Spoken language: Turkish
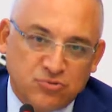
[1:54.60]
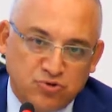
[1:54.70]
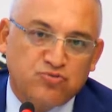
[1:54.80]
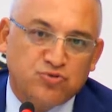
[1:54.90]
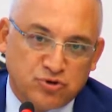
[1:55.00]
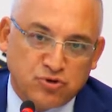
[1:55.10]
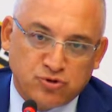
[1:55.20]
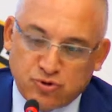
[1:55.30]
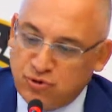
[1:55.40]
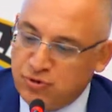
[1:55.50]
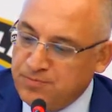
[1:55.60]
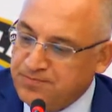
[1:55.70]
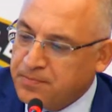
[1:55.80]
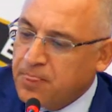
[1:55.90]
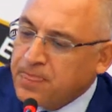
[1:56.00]
bu büyümenin yılın geri
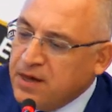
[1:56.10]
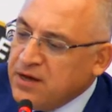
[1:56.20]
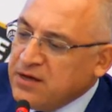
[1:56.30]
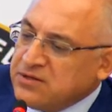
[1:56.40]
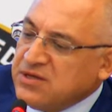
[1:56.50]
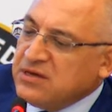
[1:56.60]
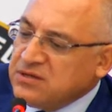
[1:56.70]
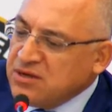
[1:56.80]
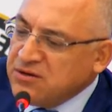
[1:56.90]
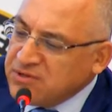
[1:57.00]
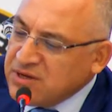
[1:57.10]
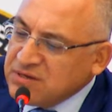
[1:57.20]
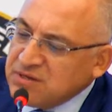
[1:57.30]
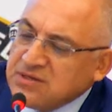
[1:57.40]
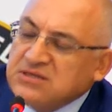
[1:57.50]
kalanında kademeli olarak
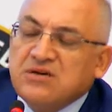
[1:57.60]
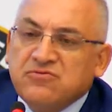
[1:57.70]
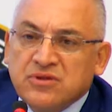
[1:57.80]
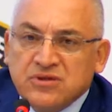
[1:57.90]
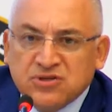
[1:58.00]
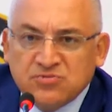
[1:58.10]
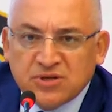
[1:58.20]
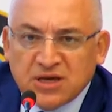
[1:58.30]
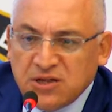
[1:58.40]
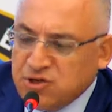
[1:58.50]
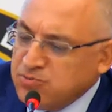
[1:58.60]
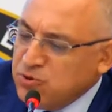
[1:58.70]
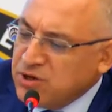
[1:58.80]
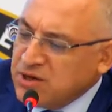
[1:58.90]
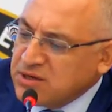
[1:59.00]
daha da hızlanmasının
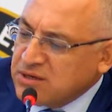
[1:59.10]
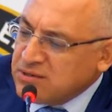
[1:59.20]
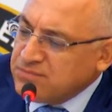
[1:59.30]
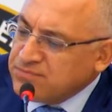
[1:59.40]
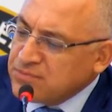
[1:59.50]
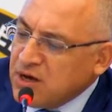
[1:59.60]
beklediğine değindi.